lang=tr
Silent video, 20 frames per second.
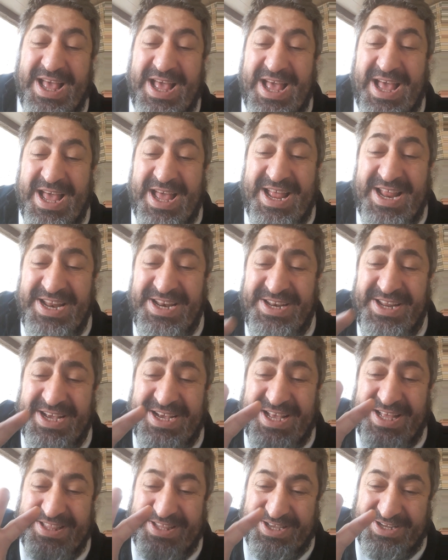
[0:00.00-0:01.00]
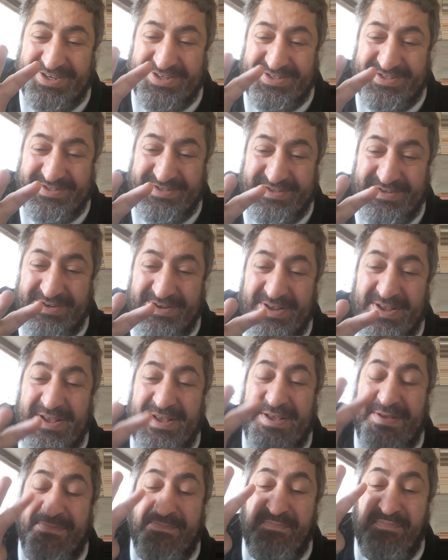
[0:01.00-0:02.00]
her ne kadar
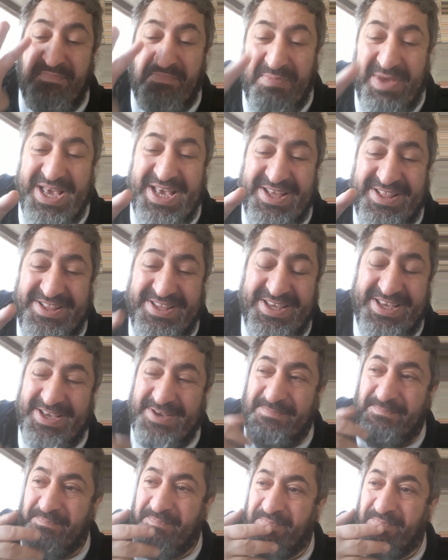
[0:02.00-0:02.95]
Mehdi